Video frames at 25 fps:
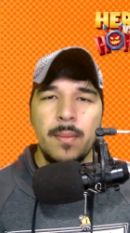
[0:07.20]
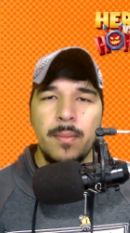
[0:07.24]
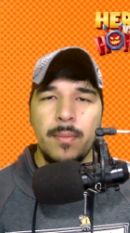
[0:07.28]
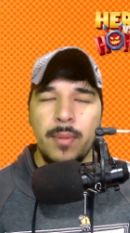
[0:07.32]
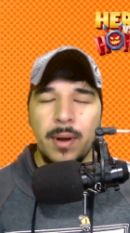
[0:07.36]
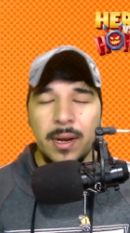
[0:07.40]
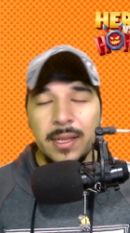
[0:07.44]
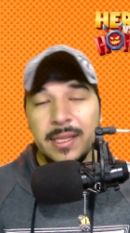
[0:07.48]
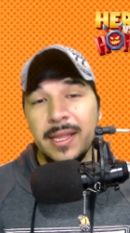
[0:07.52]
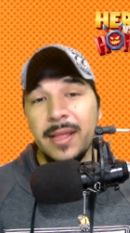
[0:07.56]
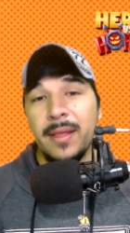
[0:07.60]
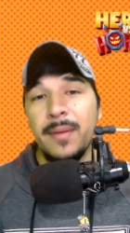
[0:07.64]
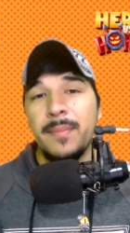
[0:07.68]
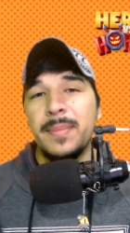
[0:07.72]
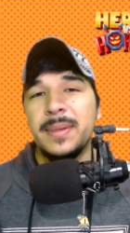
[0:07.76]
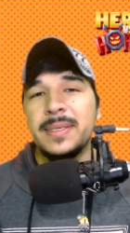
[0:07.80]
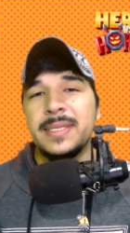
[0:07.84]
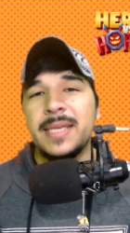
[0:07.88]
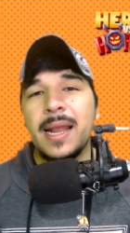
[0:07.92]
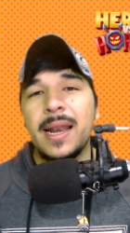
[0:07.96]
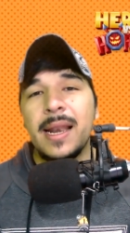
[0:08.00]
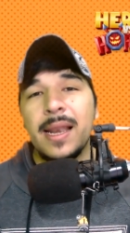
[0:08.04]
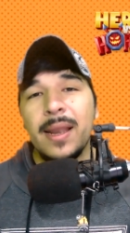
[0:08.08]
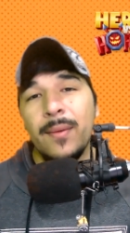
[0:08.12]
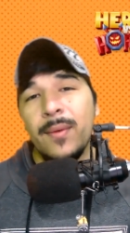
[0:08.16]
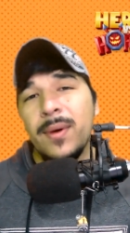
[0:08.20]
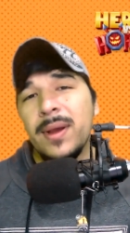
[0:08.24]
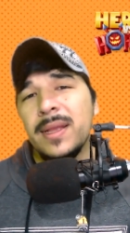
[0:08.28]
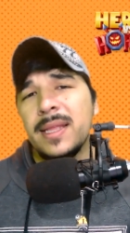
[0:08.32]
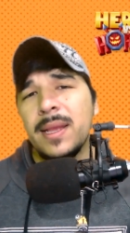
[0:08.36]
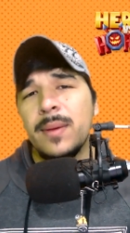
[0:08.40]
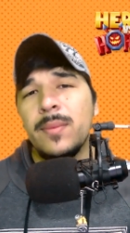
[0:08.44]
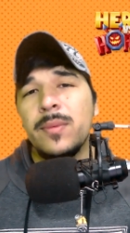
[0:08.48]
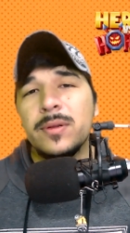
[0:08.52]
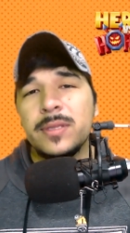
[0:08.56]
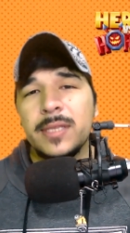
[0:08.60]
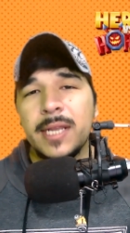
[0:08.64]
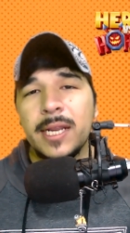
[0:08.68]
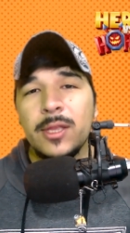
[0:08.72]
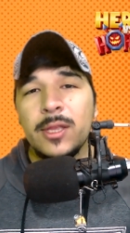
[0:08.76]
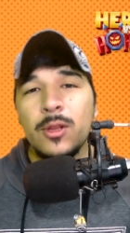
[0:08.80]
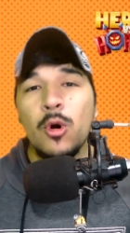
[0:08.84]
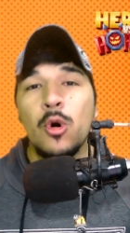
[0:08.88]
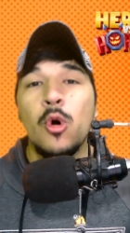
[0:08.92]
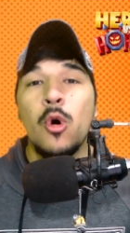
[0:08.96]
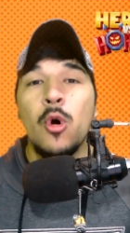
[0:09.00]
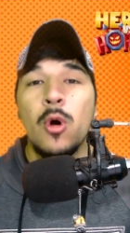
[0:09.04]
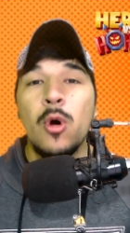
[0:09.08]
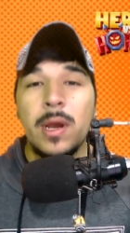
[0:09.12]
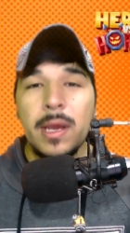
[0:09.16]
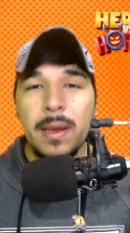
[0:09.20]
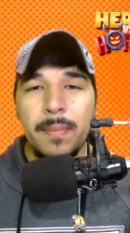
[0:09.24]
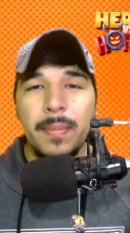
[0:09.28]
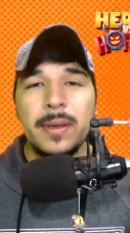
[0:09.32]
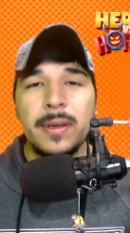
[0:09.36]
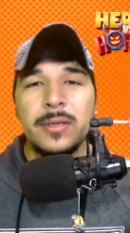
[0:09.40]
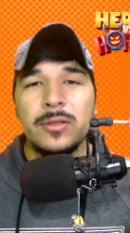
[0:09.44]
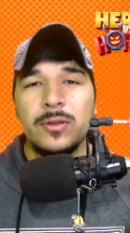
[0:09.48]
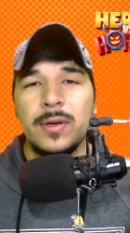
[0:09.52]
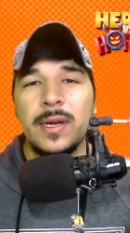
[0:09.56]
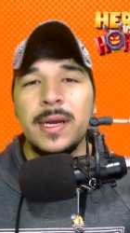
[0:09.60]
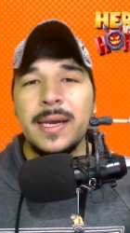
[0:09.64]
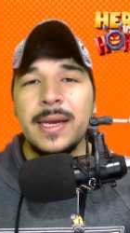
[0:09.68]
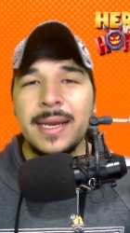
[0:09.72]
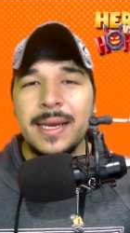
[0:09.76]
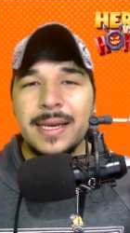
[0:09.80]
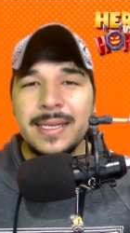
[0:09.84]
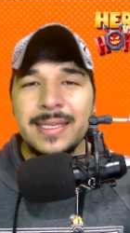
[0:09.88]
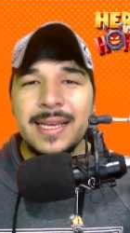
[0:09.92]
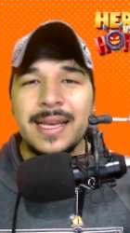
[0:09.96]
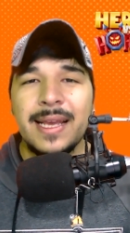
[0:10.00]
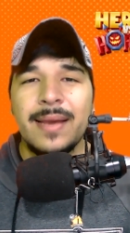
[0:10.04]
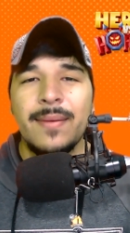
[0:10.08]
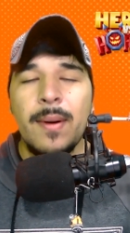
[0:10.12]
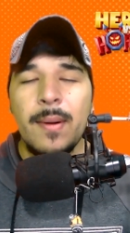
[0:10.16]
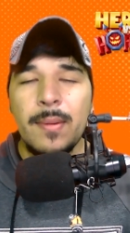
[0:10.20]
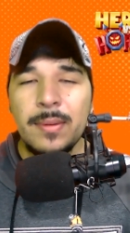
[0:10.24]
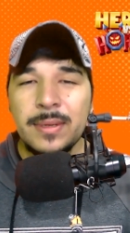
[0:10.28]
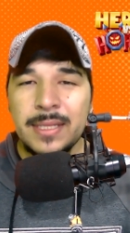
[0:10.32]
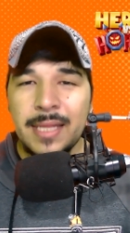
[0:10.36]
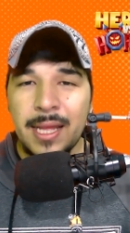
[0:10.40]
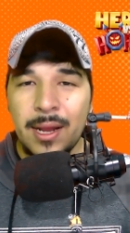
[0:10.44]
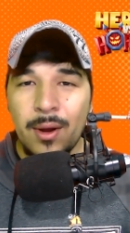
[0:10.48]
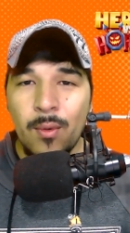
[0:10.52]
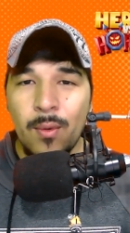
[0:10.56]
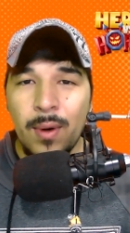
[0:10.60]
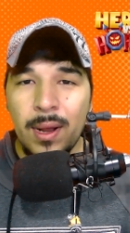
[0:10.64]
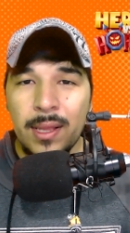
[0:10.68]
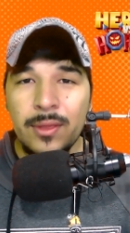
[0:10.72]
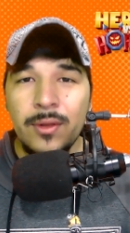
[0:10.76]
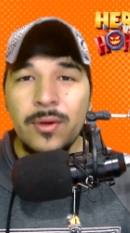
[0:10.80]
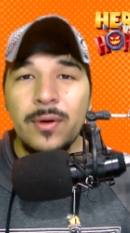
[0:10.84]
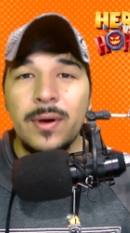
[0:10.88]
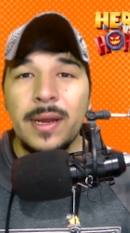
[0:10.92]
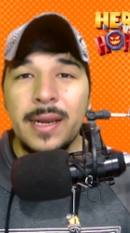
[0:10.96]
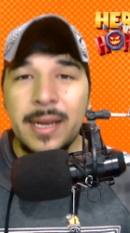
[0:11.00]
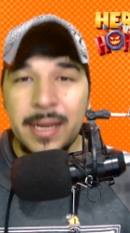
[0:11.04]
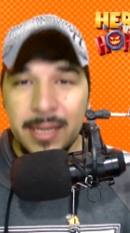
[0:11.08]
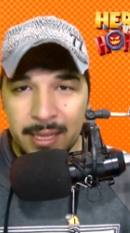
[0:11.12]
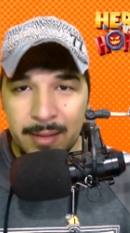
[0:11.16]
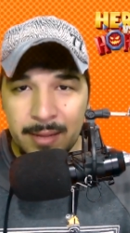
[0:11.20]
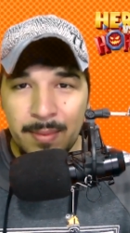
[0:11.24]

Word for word: Pero antes de empezar les voy a estar mostrando con qué personaje es el que vamos a estar jugando en este